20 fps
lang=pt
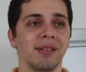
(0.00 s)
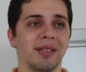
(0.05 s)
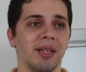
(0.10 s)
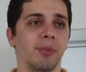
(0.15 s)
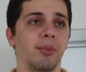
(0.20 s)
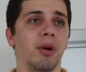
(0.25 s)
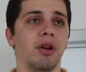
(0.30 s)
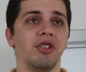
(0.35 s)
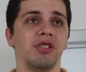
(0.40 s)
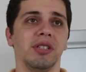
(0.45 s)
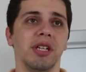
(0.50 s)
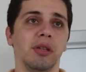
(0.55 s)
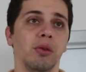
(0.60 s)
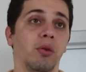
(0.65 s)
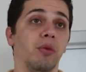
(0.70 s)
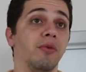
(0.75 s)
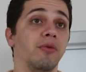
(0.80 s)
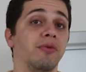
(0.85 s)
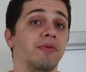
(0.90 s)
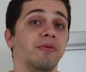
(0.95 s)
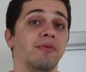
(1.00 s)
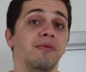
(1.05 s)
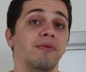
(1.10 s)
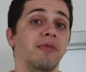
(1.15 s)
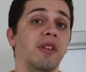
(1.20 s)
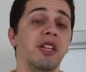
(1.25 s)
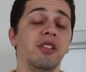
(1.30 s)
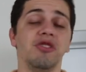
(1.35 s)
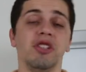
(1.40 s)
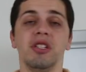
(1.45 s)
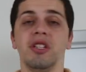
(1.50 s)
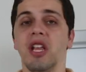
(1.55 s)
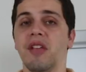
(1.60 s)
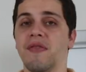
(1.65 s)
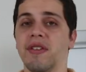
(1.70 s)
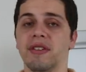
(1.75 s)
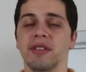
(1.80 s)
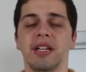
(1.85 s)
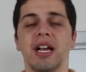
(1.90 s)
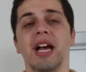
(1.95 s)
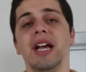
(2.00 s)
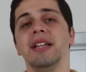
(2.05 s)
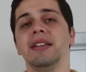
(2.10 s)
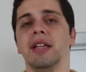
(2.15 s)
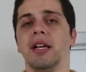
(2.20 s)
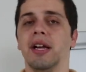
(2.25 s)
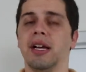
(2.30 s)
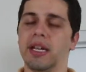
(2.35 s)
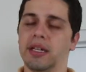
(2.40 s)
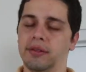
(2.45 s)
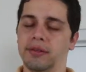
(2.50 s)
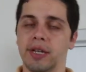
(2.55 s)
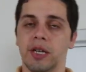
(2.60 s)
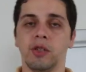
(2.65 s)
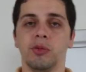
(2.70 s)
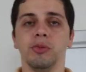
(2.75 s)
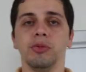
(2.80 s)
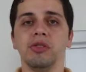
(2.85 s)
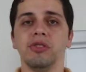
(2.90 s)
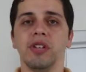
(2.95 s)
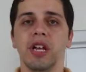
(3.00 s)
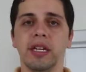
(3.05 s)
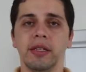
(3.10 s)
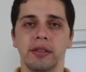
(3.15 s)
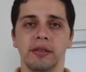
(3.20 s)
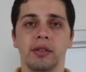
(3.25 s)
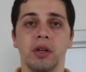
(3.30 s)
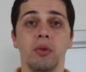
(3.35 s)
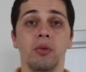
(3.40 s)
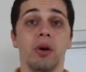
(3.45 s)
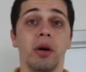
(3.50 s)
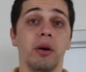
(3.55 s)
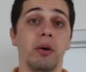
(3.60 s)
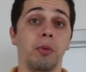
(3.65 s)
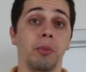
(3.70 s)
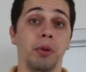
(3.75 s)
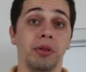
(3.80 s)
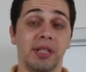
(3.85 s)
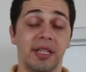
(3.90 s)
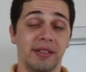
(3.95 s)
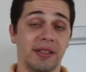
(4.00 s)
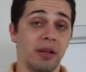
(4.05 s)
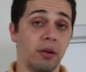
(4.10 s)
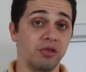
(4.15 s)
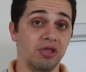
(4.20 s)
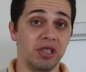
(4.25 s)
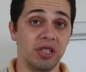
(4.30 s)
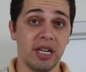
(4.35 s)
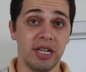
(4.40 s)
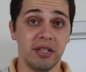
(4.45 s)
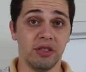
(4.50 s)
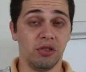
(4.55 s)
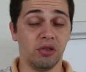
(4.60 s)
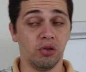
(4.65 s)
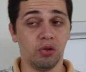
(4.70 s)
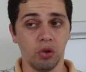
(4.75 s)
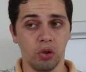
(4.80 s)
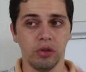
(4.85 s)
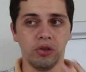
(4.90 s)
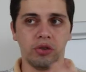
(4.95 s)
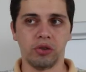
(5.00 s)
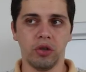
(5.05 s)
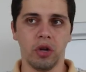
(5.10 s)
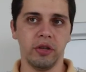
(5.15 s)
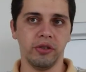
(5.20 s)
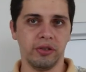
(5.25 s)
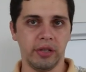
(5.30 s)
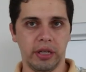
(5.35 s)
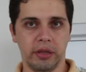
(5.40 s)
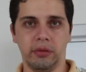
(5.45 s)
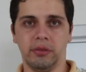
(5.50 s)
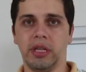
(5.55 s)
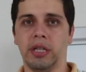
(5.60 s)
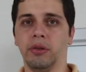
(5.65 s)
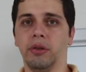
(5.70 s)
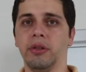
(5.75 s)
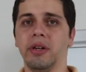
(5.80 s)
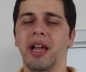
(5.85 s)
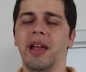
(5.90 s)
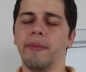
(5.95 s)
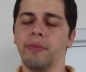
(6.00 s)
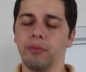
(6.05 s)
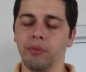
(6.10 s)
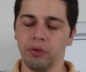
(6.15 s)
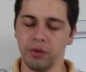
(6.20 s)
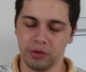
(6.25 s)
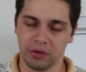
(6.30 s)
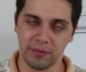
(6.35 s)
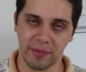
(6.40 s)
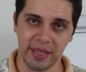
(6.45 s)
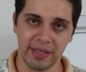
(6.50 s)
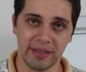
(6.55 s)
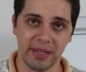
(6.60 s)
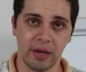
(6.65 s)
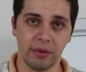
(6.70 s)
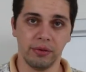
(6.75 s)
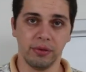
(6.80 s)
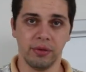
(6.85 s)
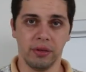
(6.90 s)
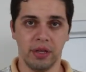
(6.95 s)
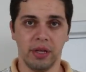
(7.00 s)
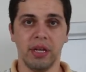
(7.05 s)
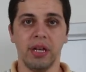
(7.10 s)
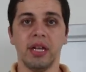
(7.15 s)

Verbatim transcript: Você pode estar com 20 níveis lá e está ganhando 10%. Então, o potencial de ganhos do sócio recrutador é muito mais alto.